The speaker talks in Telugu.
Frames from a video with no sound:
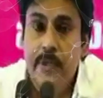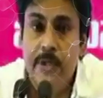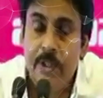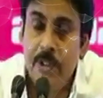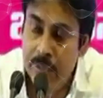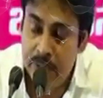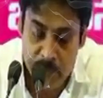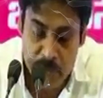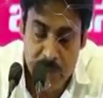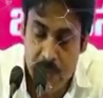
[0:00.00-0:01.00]
పెట్టినటువంటి ప్రతి
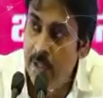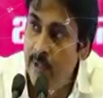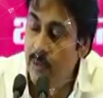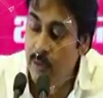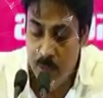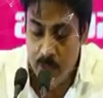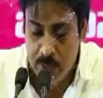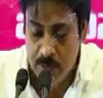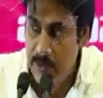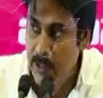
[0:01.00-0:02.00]
ఒక్కరికి నా హృదయపూర్వక
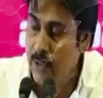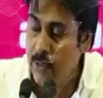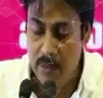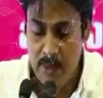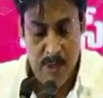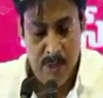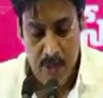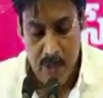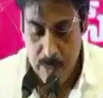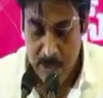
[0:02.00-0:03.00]
నమస్కారం
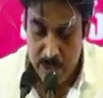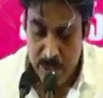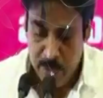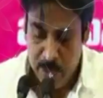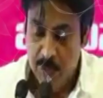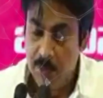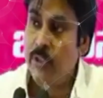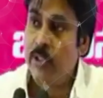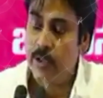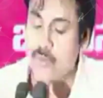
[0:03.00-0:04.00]
మీ అందరికీ
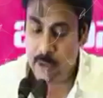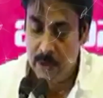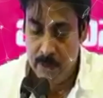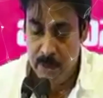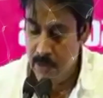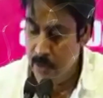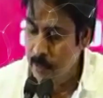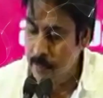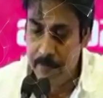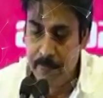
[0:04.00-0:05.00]
మనస్ఫూర్తిగా నేను స్వాగతం
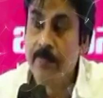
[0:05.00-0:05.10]
పలుకుతున్నాను